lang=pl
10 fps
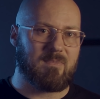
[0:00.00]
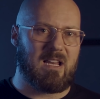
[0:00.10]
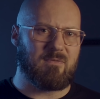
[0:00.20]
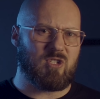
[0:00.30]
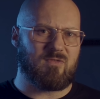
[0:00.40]

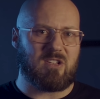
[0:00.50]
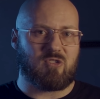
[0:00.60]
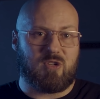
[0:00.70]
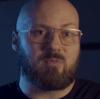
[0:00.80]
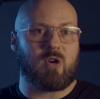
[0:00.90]
Ale właściwie
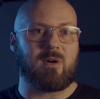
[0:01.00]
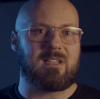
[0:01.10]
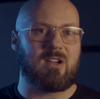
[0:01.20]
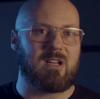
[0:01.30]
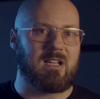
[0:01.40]
czym
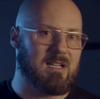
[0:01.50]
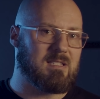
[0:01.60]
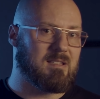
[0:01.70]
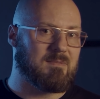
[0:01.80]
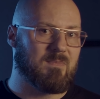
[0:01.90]
dokładnie ona
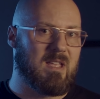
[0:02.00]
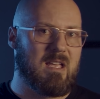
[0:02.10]
jest?